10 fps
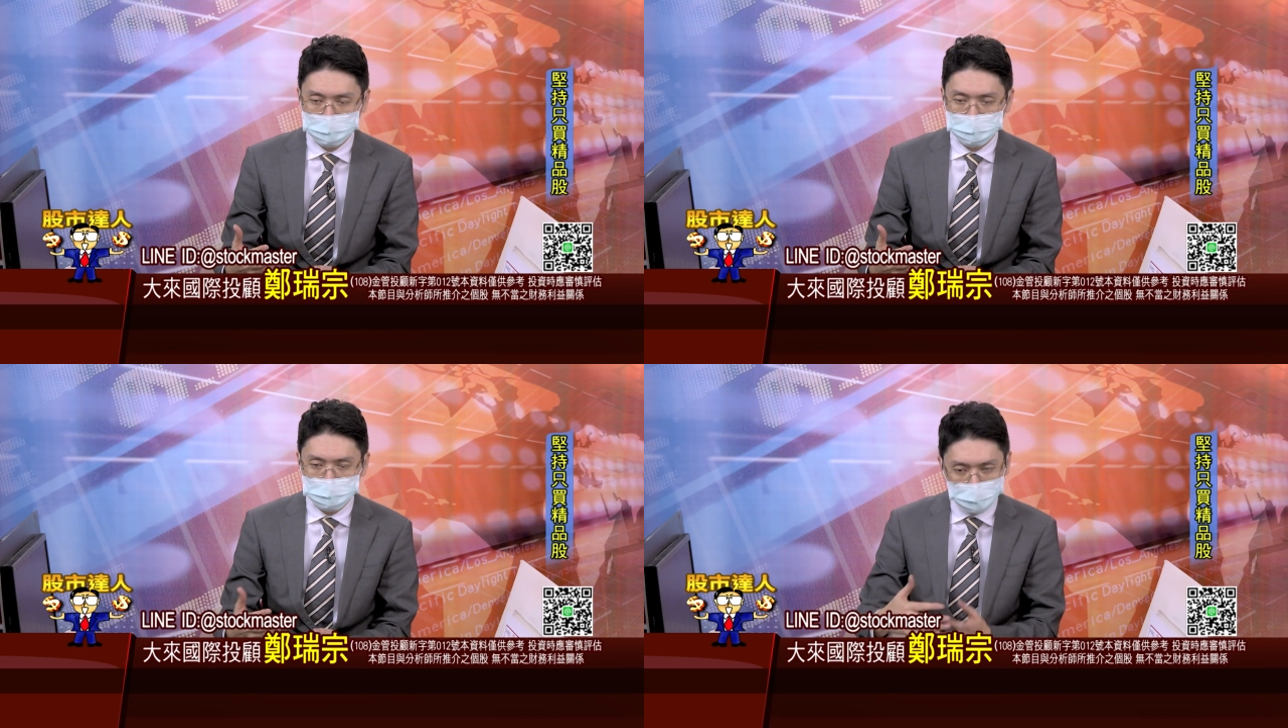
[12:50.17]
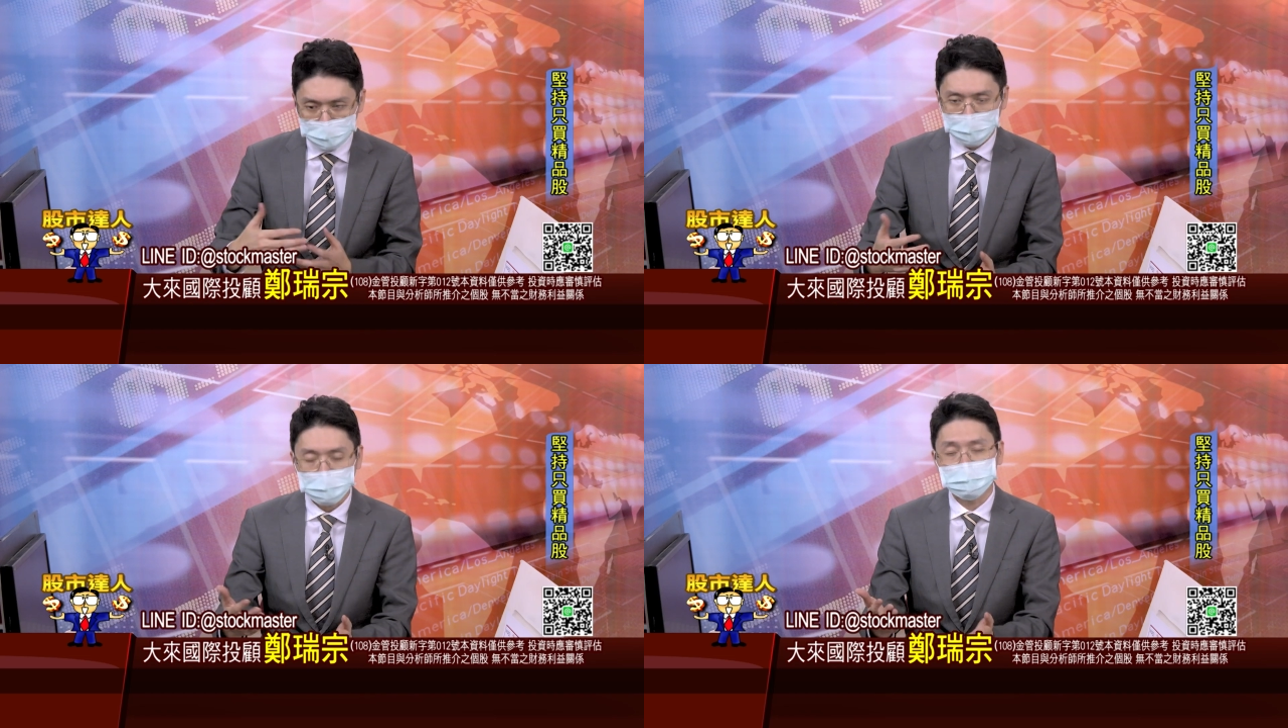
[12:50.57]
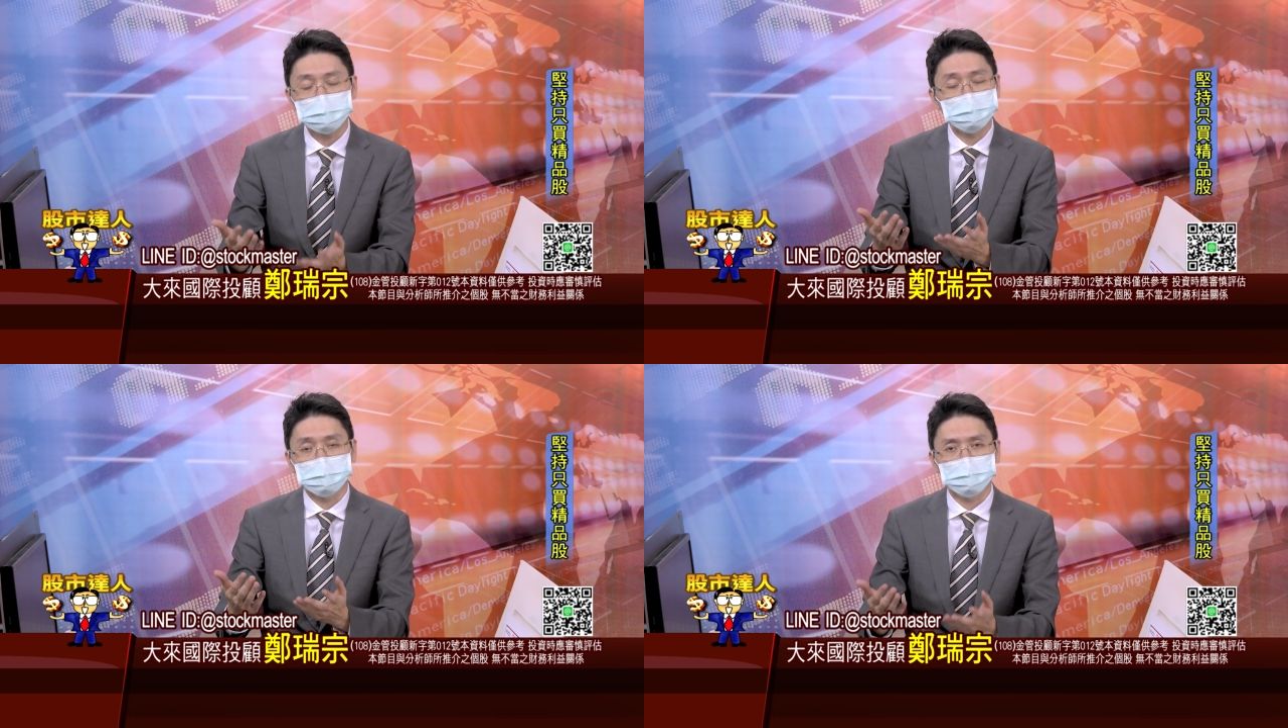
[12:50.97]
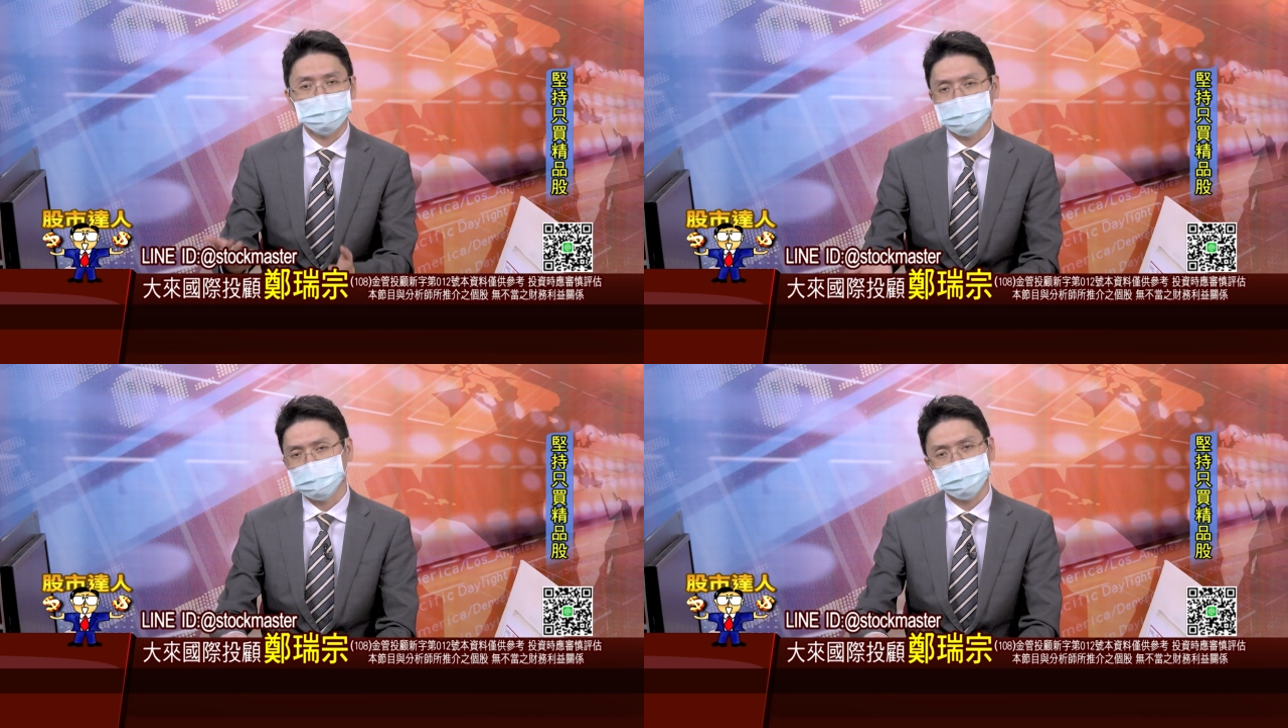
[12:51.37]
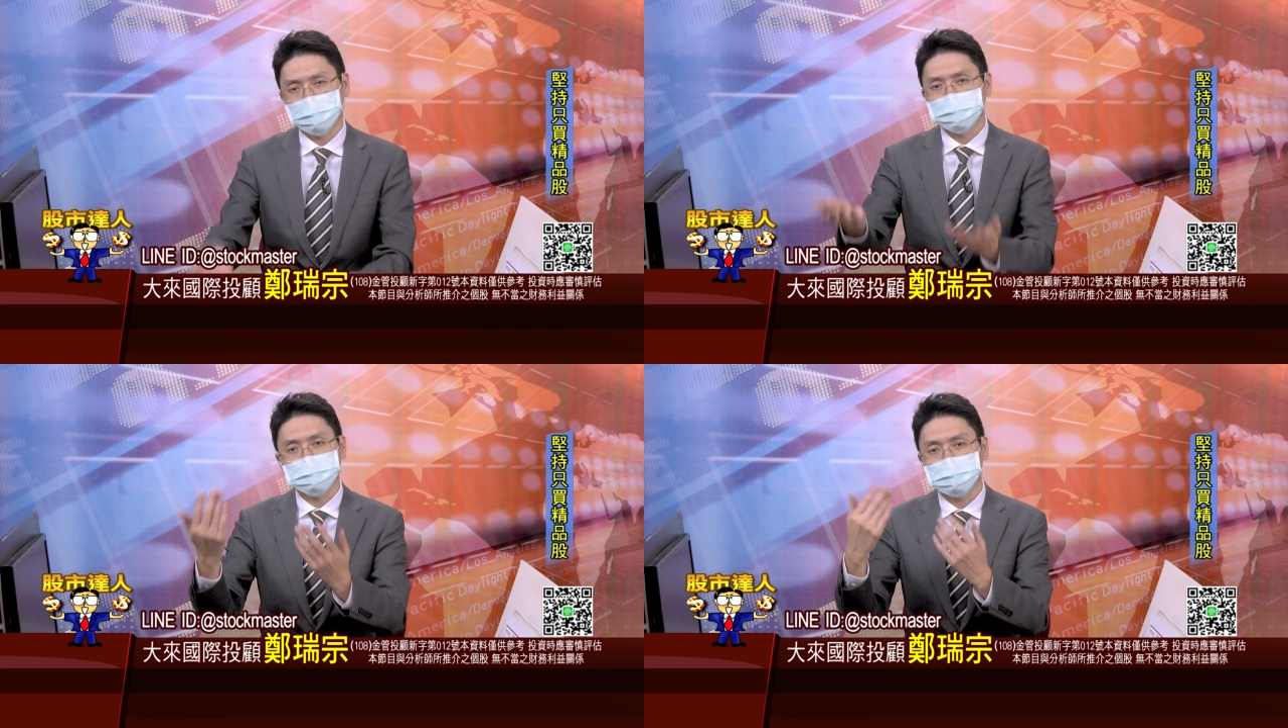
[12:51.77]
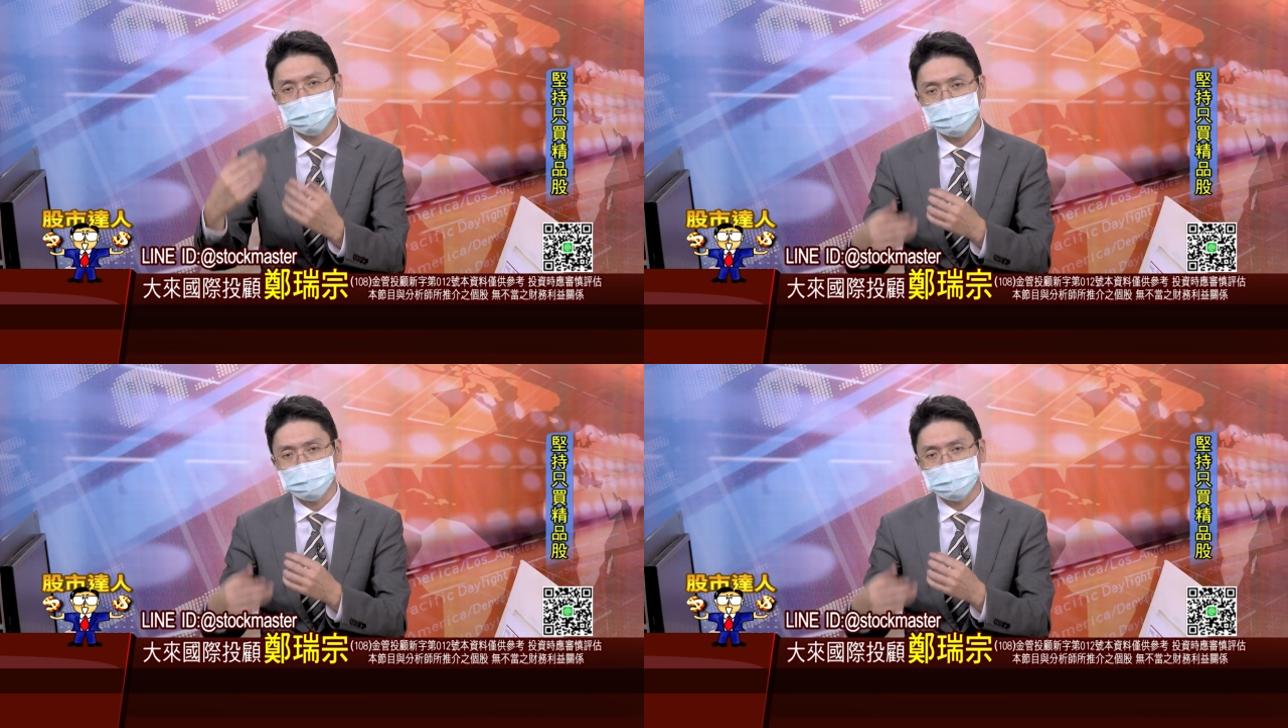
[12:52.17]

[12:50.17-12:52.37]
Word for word: 筹码干净，飙起来